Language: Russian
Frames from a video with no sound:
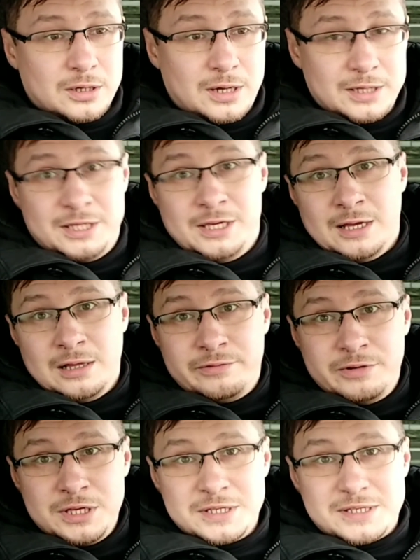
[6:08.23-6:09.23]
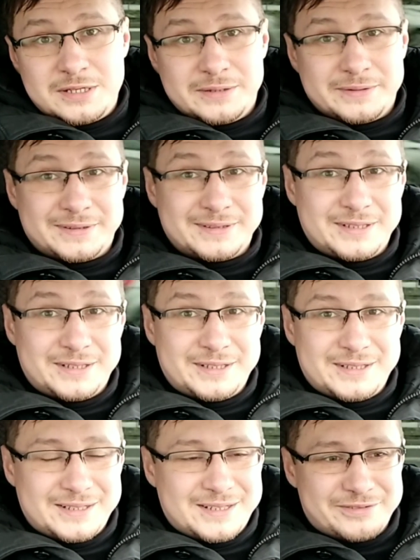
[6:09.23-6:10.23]
Одеяло вынес
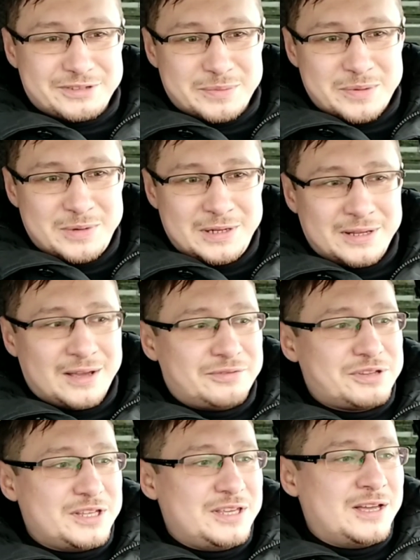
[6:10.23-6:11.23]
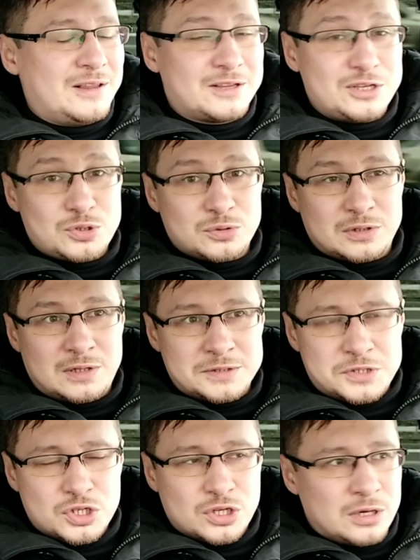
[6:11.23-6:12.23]
а, автомобильная автоодеялка, еще на
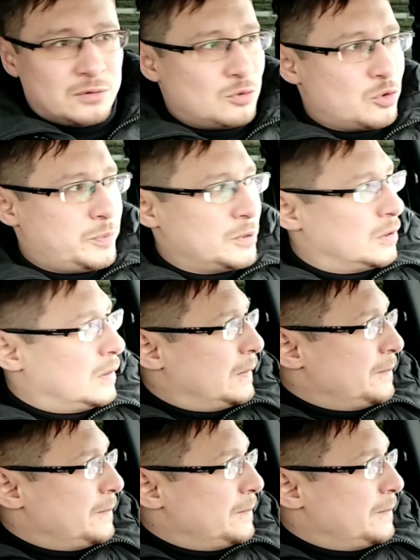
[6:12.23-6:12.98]
ласточке я его купил